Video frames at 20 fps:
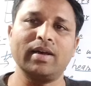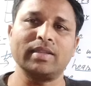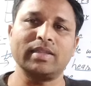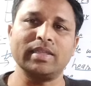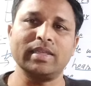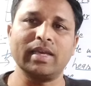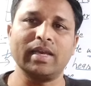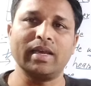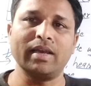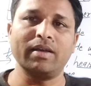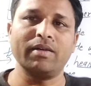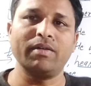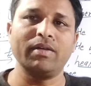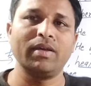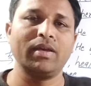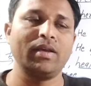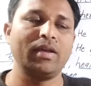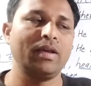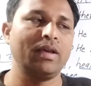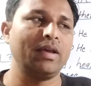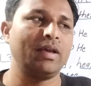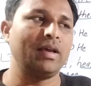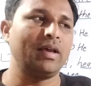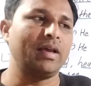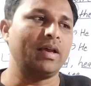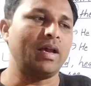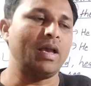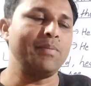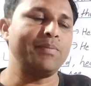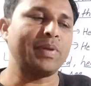आती है
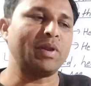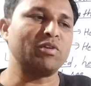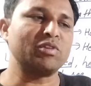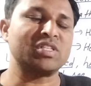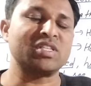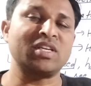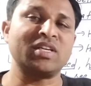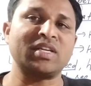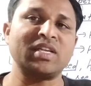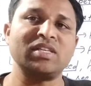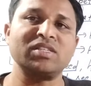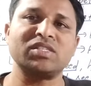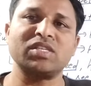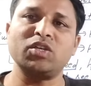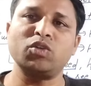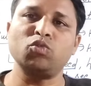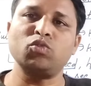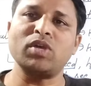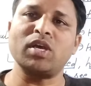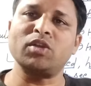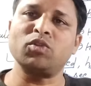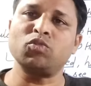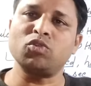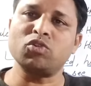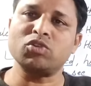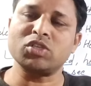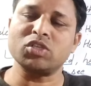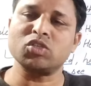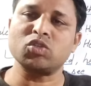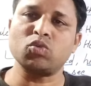इंपरेटिव सेंटेंस से डू या डू
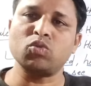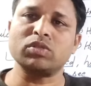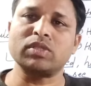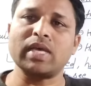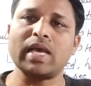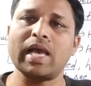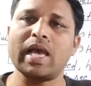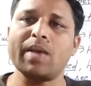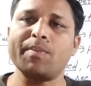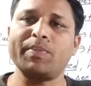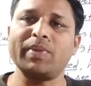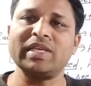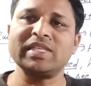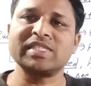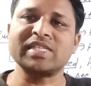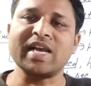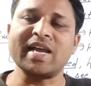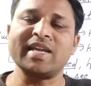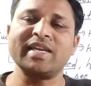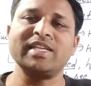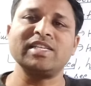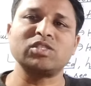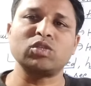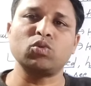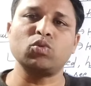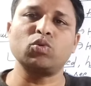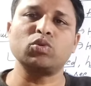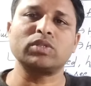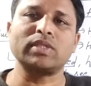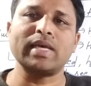नोट से शुरू होता है प्लीज काइंडली
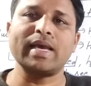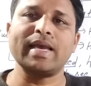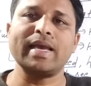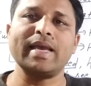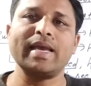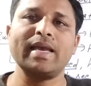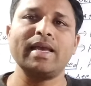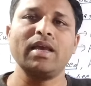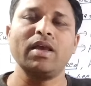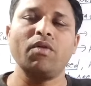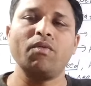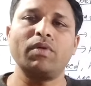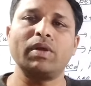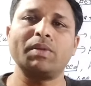शुरू होता है